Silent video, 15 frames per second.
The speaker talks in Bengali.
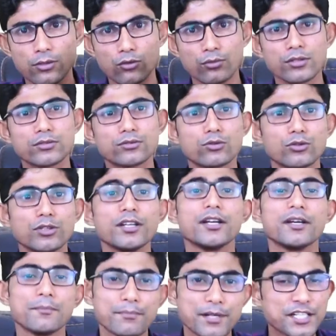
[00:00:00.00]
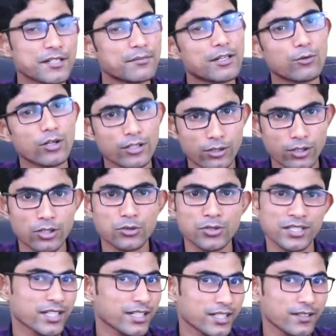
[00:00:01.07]
গ্লোবুলসগুলোই বেশি ব্যবহার করা
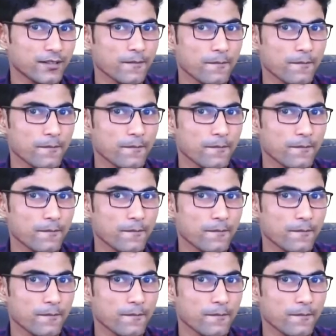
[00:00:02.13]
হয়ে থাকে